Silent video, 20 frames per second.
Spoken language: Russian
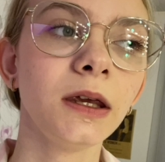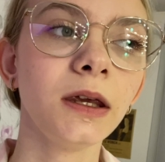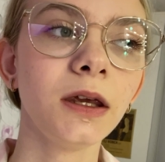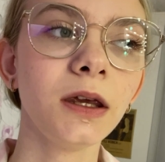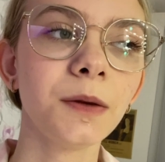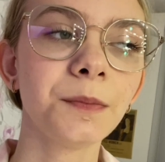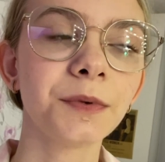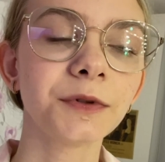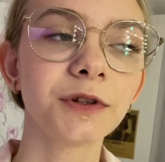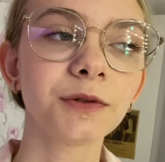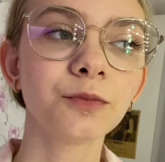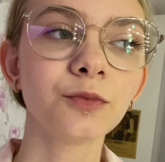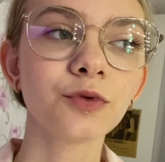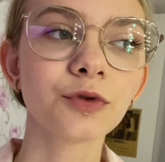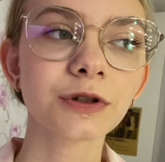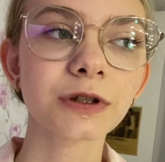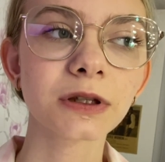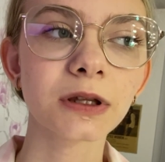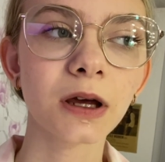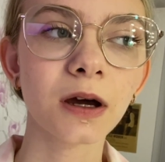и
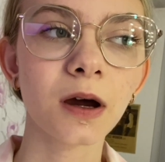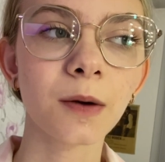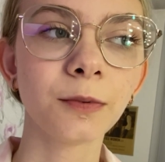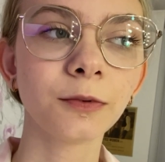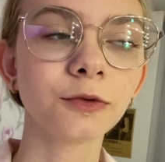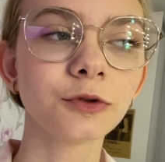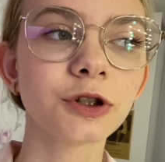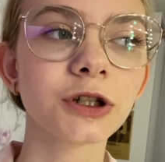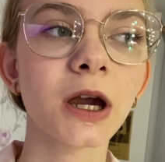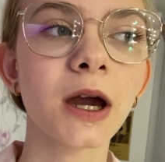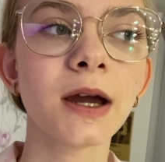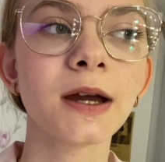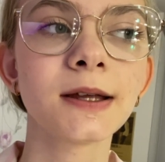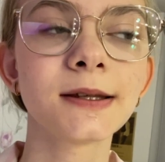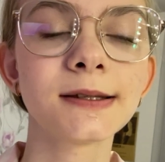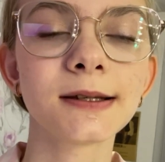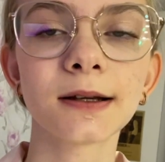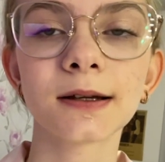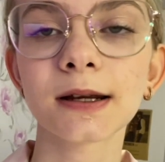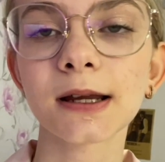потому что,
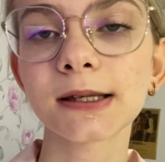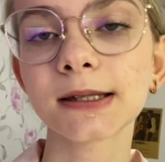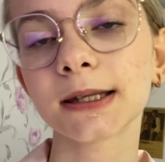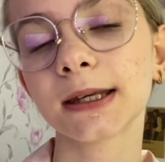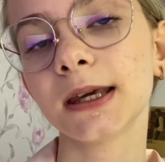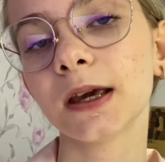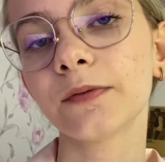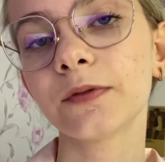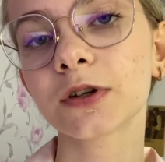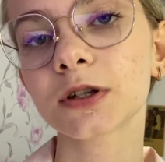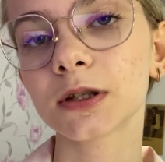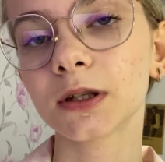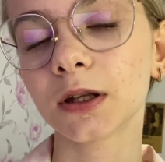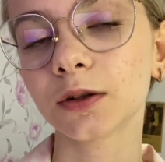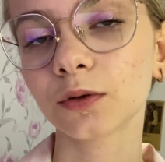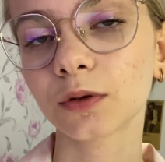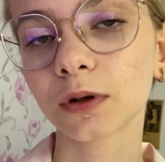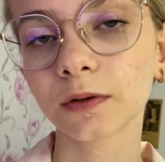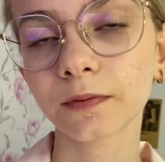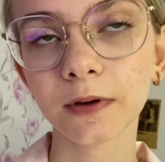получается, как раз-таки я вышла
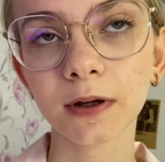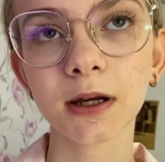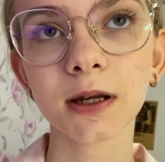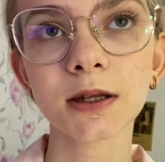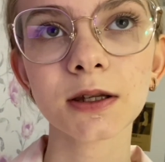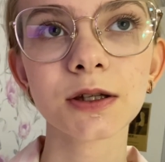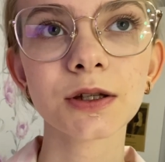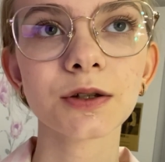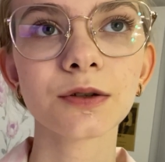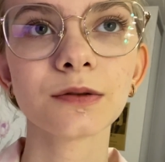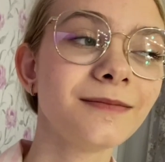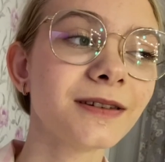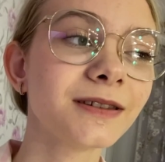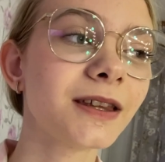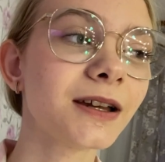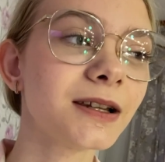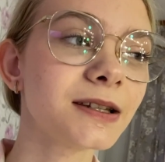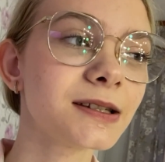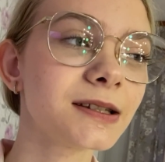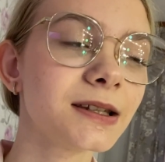на эту конференцию, мне
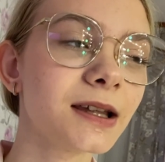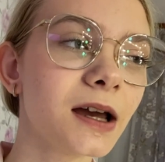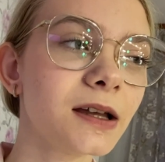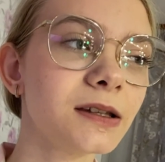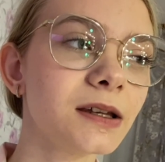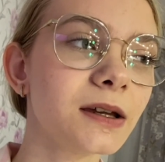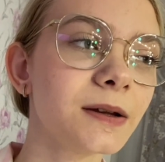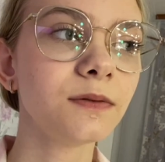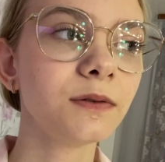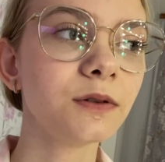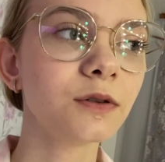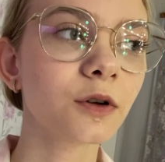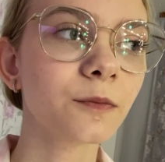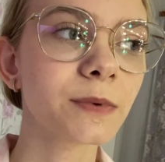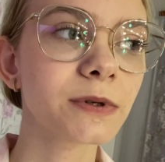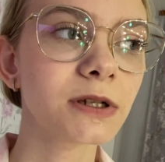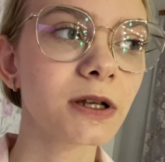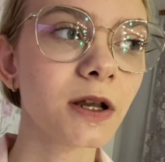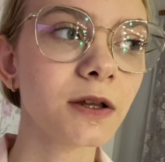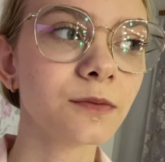дали задание видео
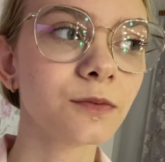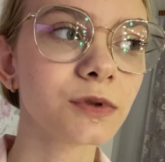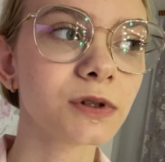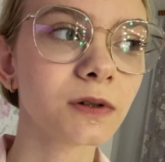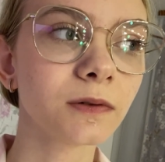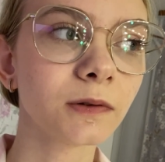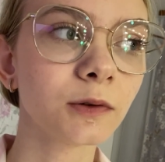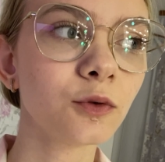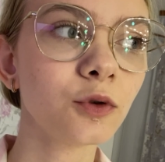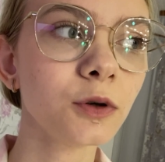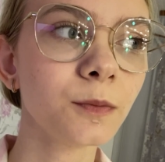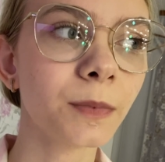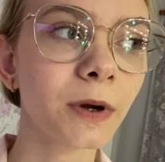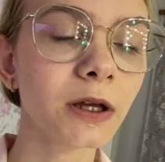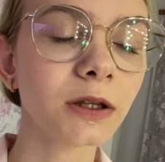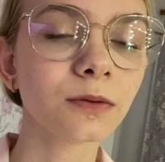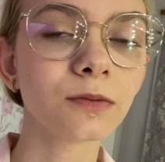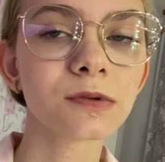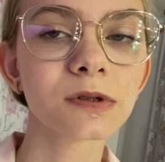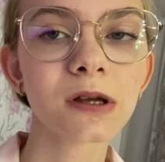по последнему звонку, и
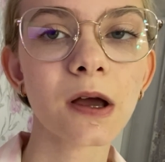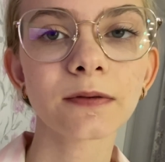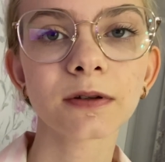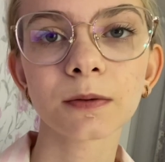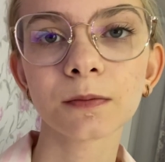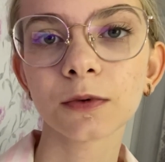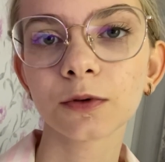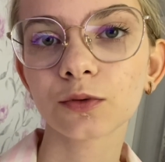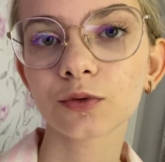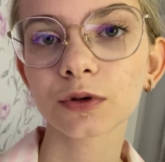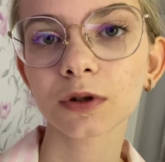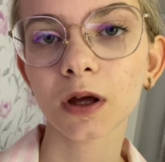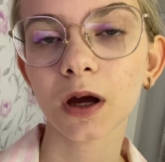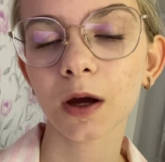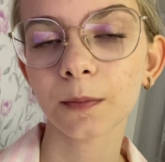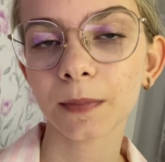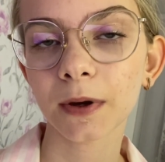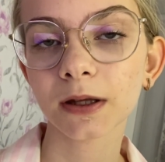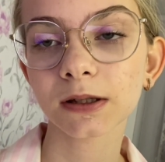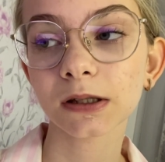поэтому завтра мне нужно
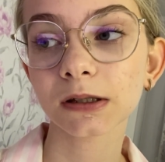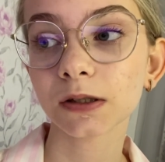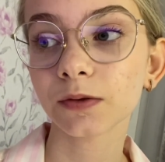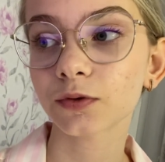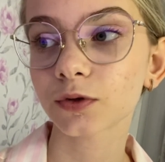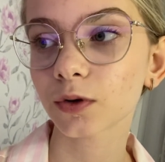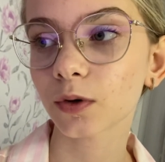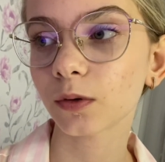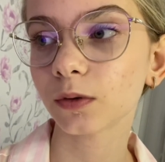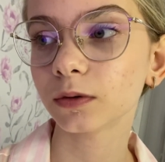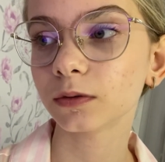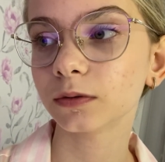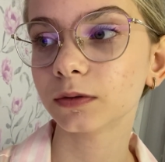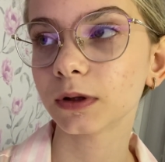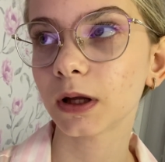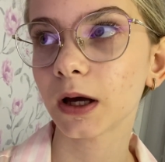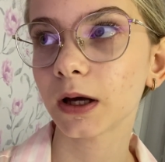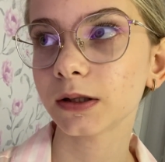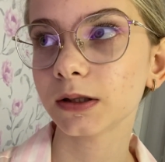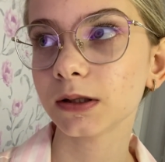опять идти в школу
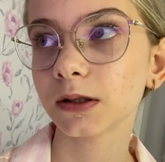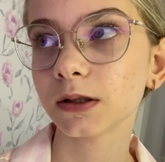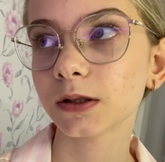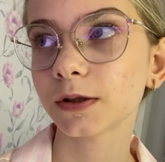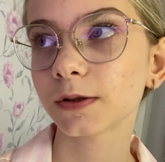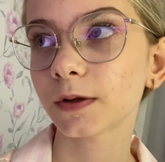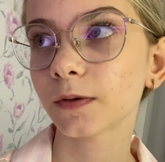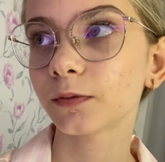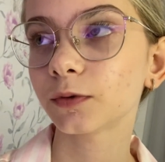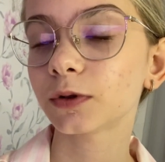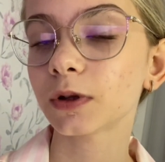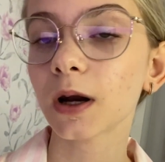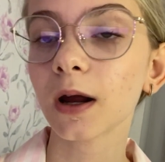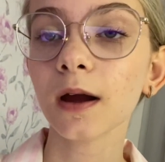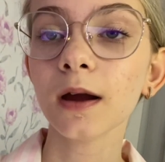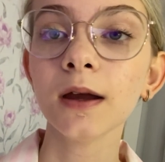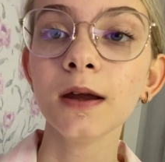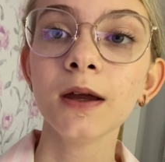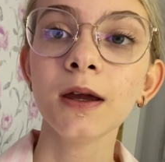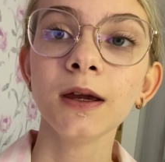на 11 часов
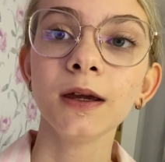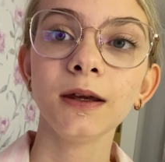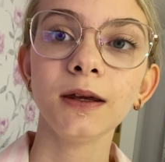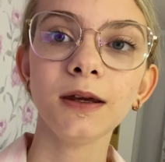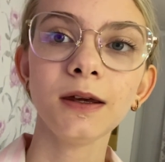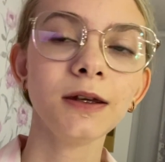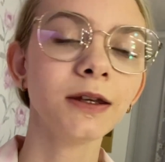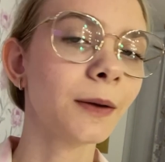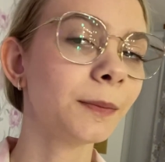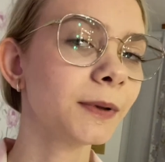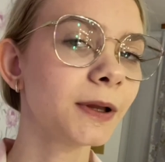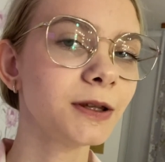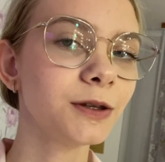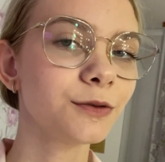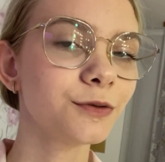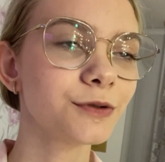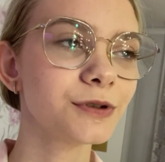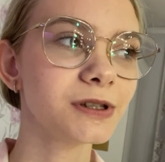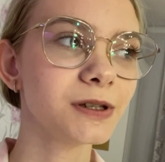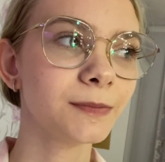утра, и я
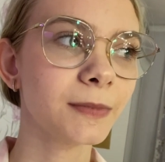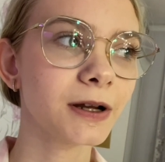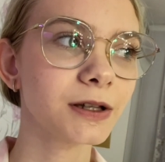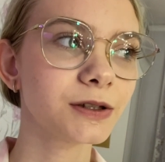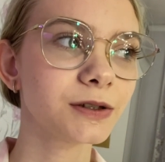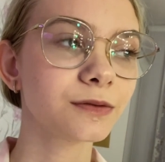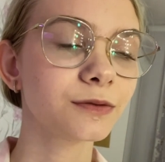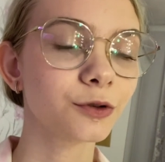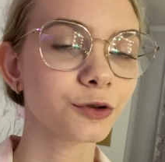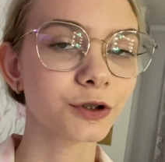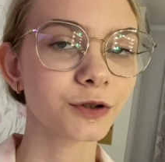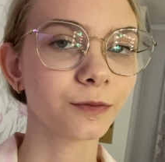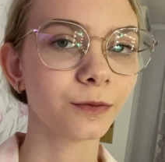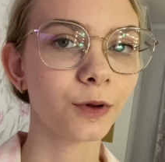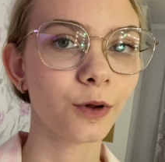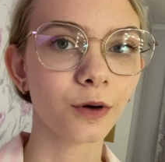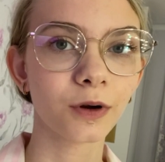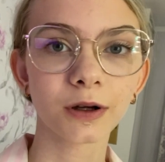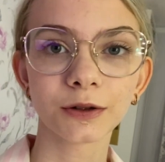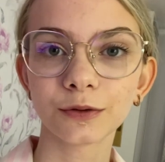планирую снимать тоже
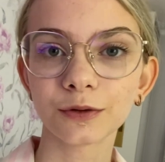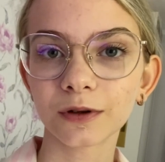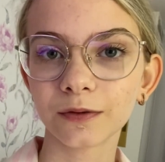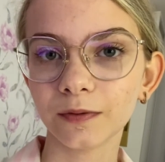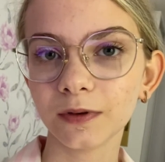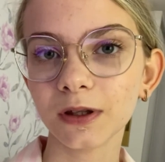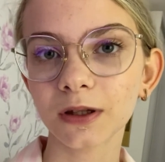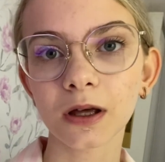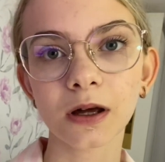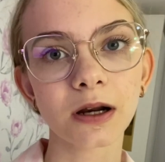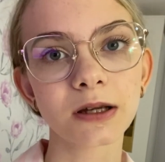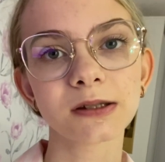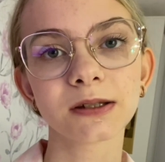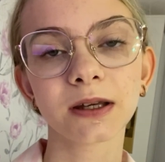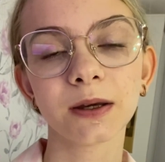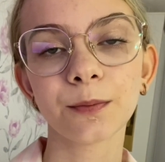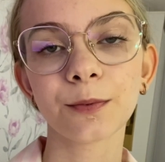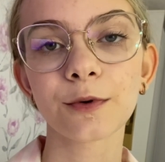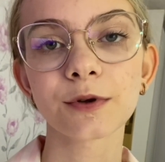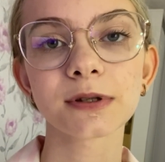влог, который выйдет как
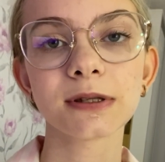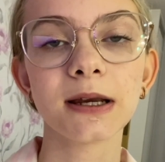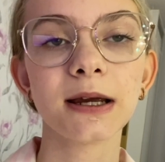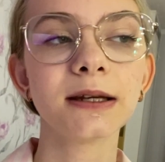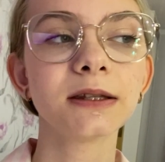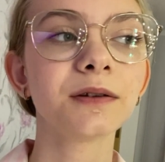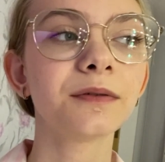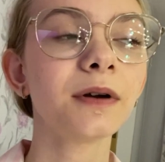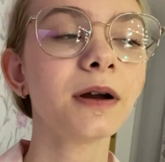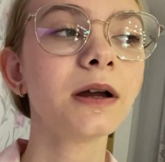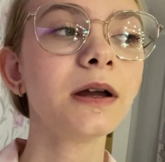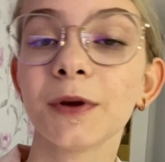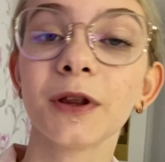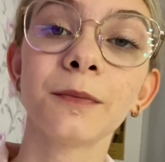раз-таки после этого.